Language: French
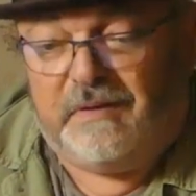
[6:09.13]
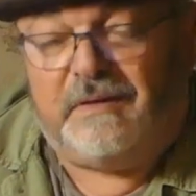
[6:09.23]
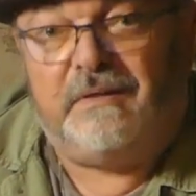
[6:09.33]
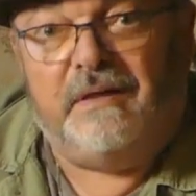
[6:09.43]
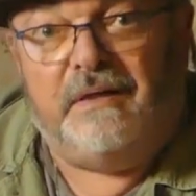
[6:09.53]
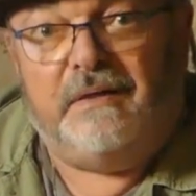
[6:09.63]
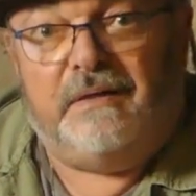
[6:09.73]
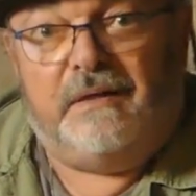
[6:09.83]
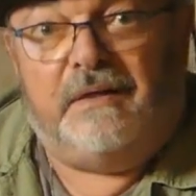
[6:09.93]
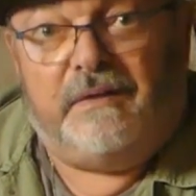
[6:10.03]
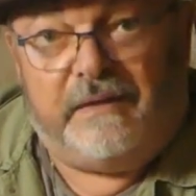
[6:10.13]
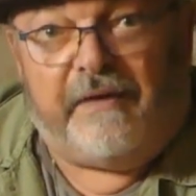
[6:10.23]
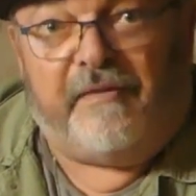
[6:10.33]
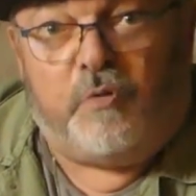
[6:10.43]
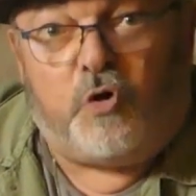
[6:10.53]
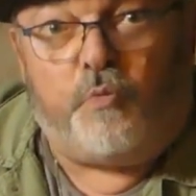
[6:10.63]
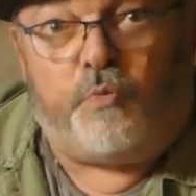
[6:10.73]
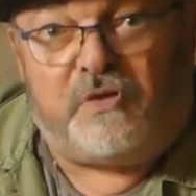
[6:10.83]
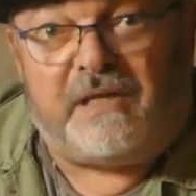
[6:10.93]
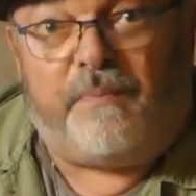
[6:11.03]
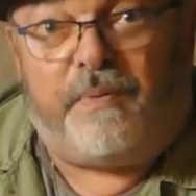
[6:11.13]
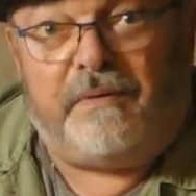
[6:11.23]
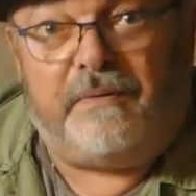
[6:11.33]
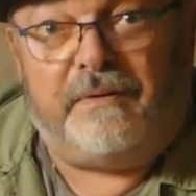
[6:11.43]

Hein. Il y avait beaucoup plus simple.